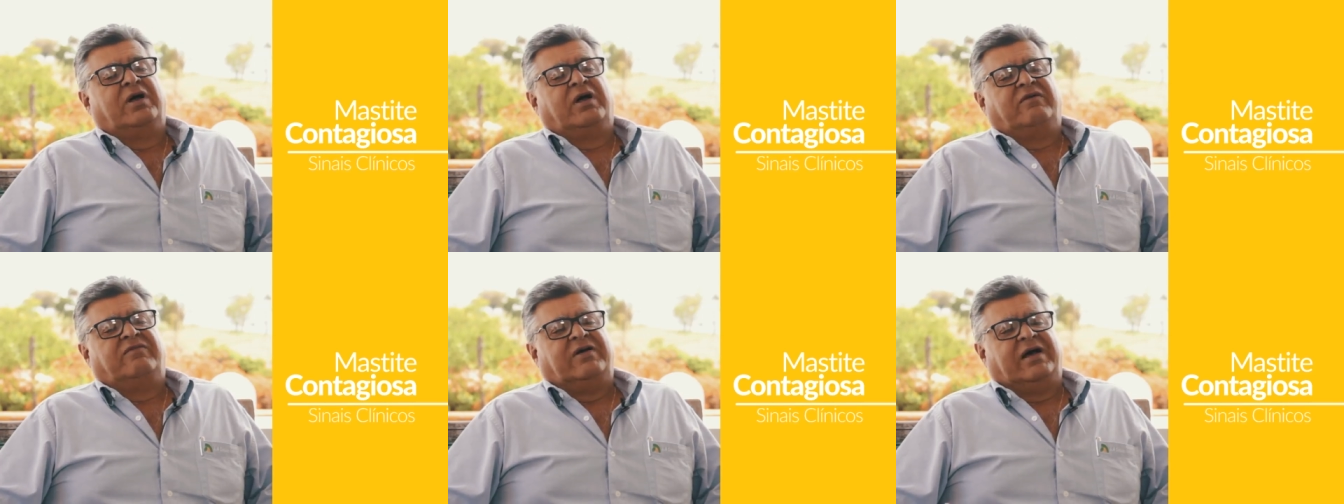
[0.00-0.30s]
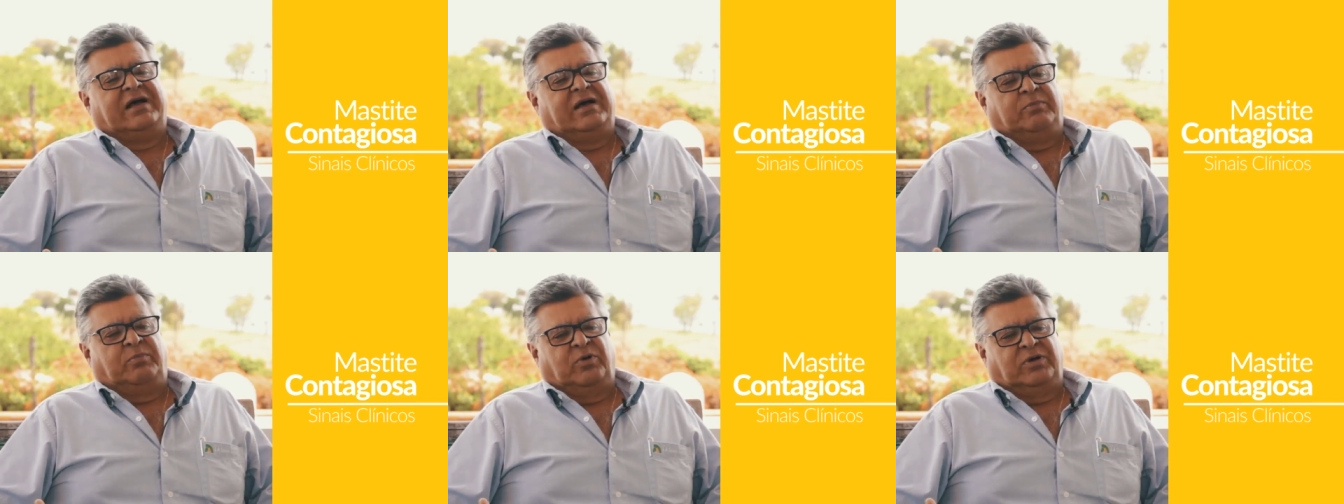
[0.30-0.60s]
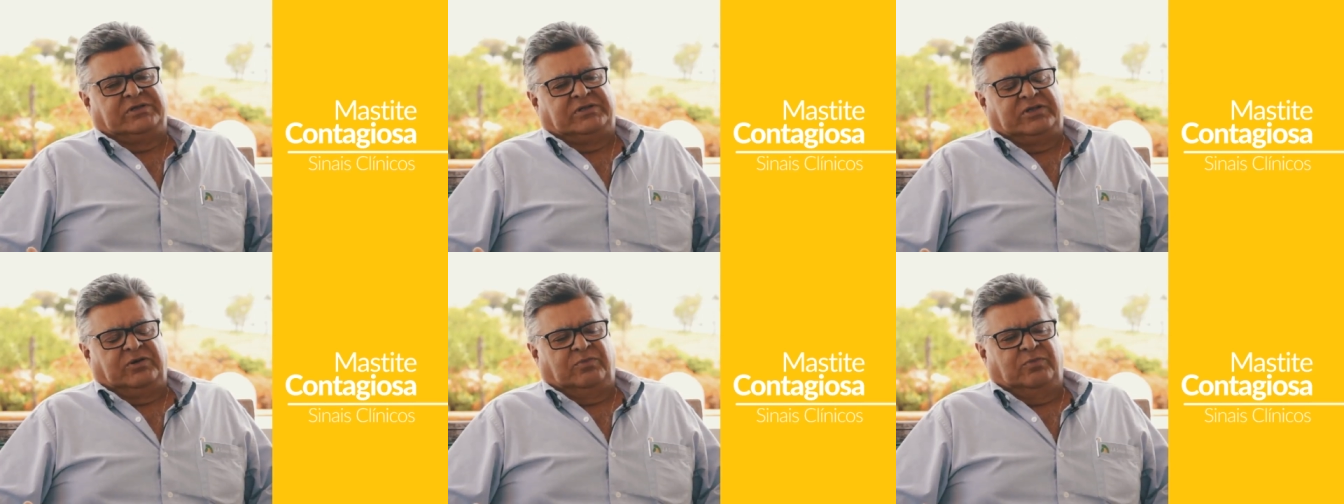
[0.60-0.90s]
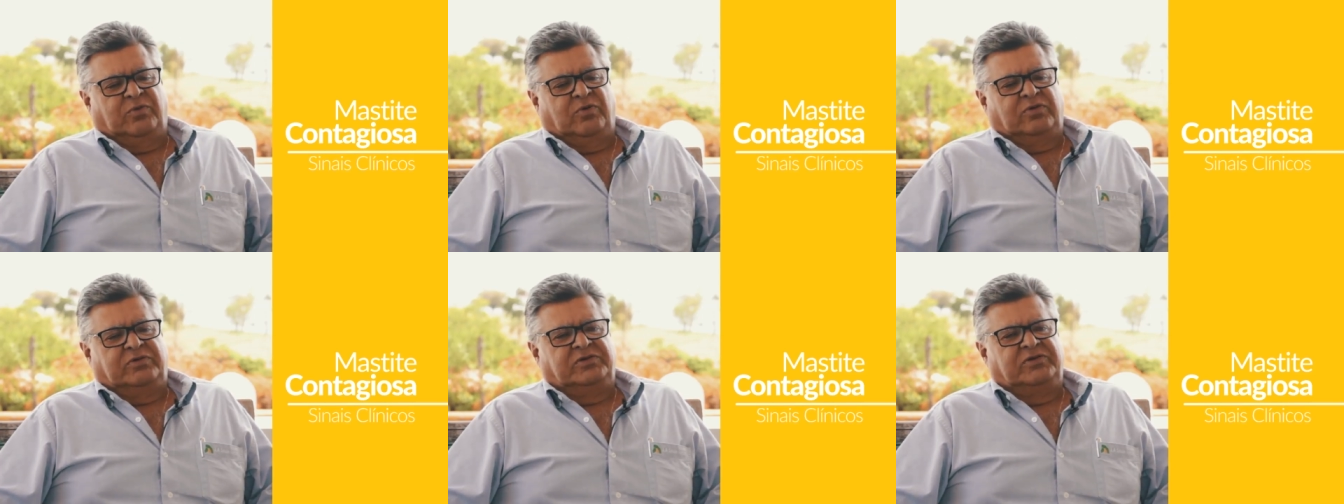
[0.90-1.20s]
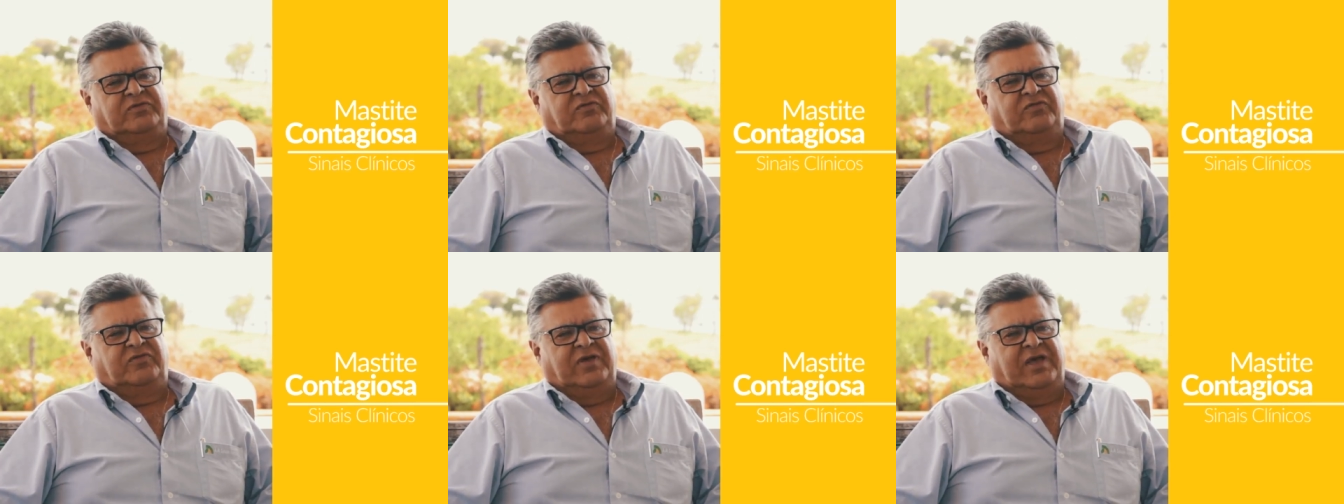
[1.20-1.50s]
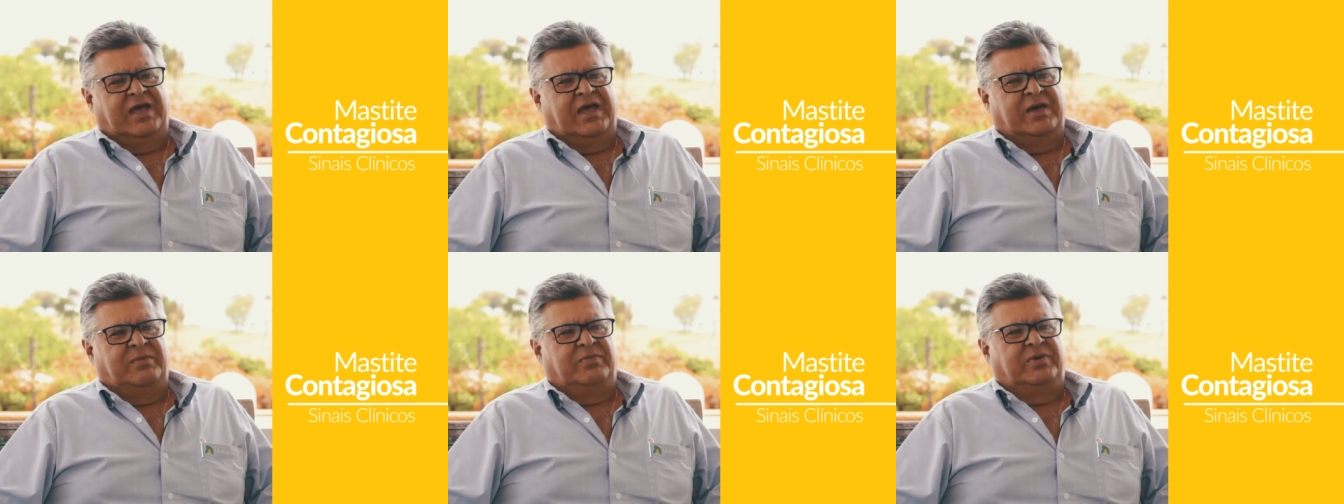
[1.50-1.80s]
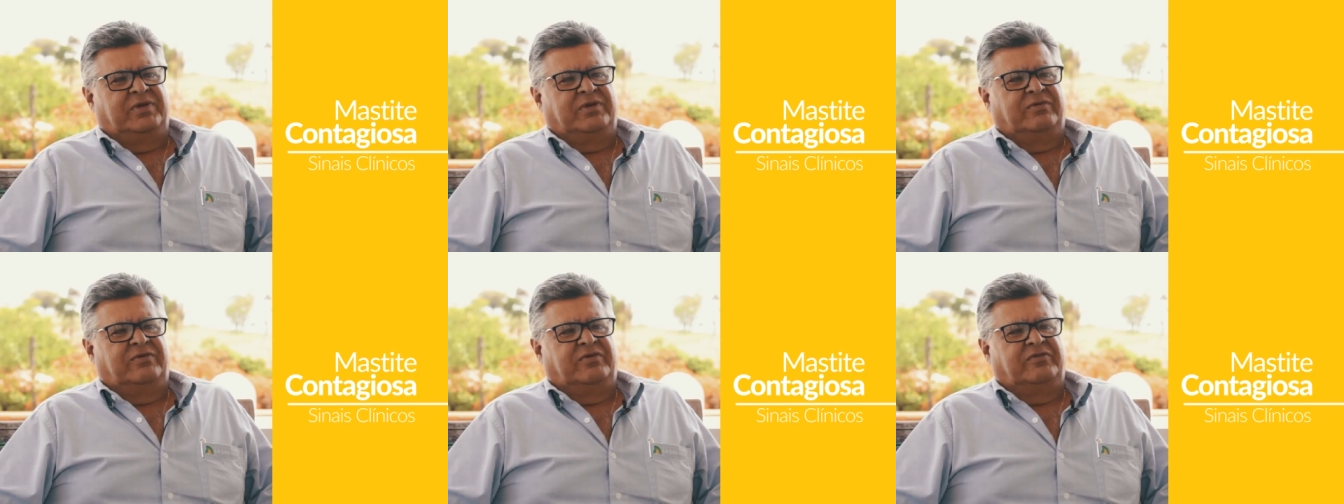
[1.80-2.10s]
a vaca pode ter um pouco de
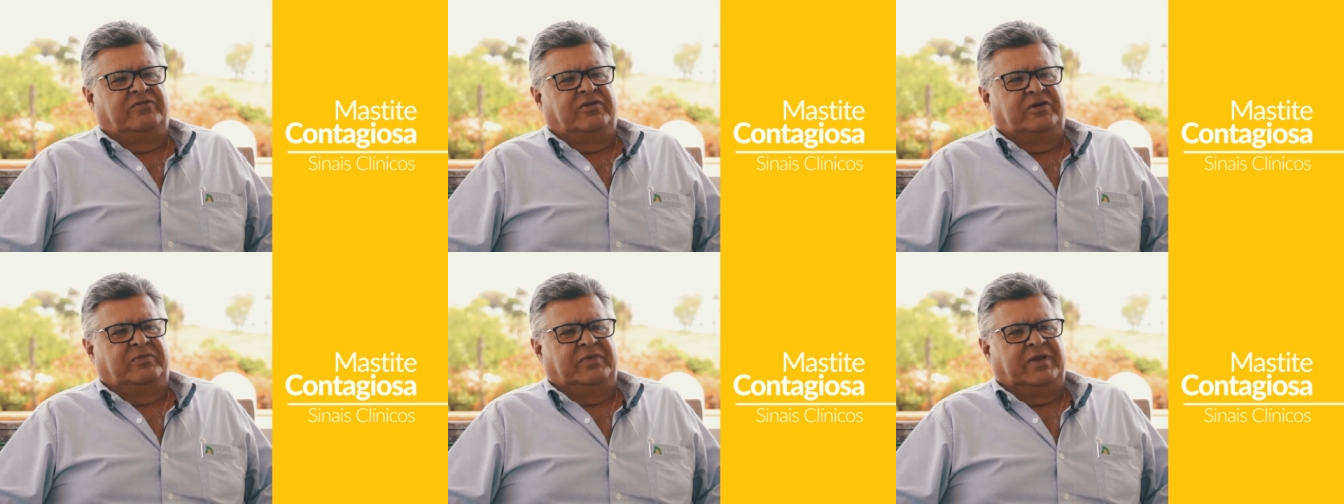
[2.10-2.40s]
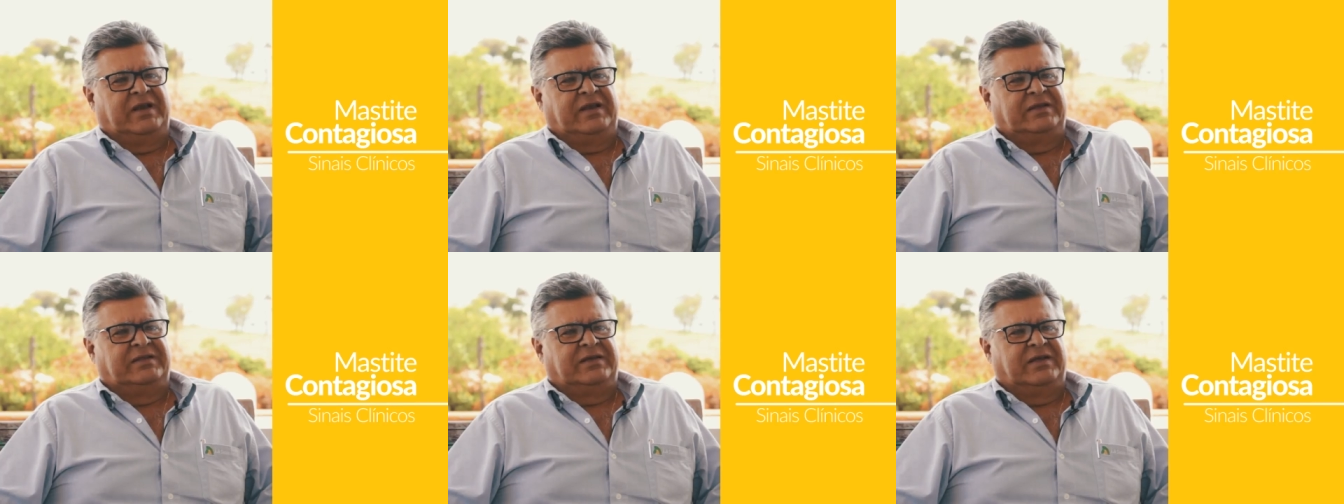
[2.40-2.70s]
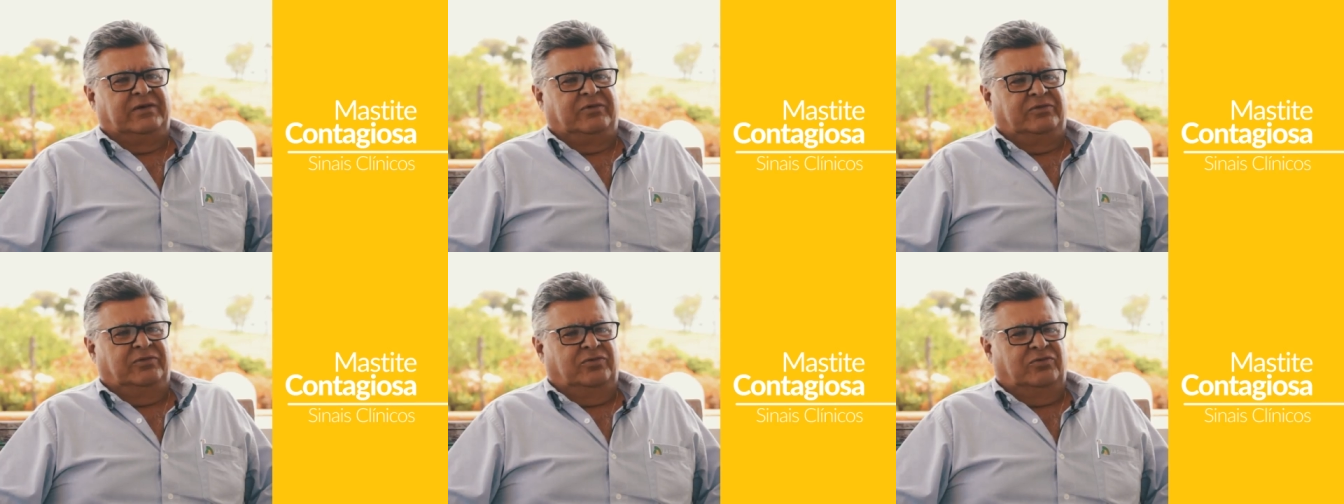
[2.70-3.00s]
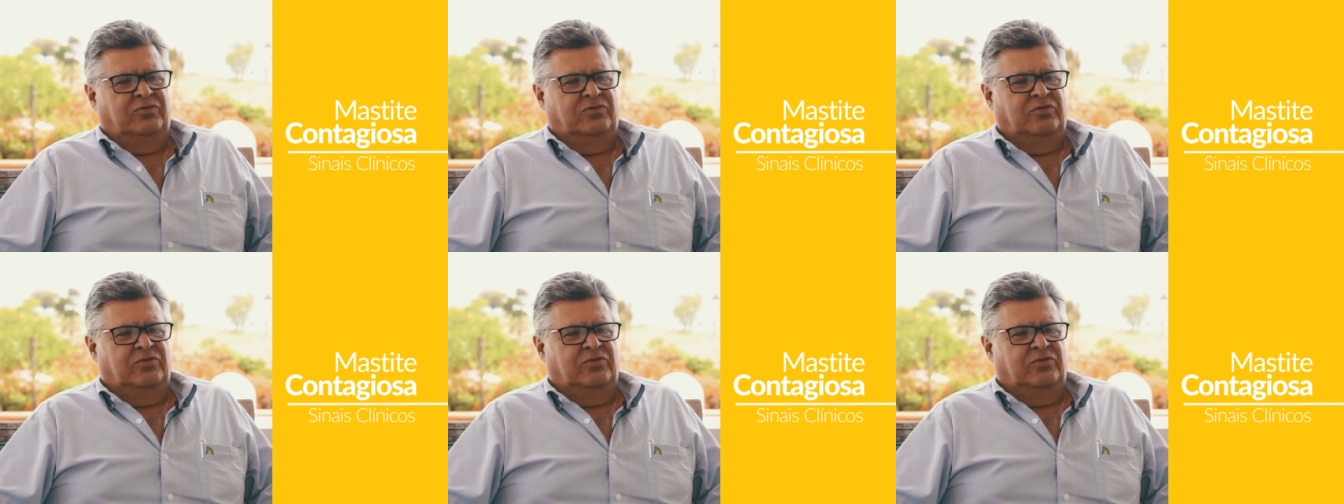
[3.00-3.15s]
febre, uma vermelhidão no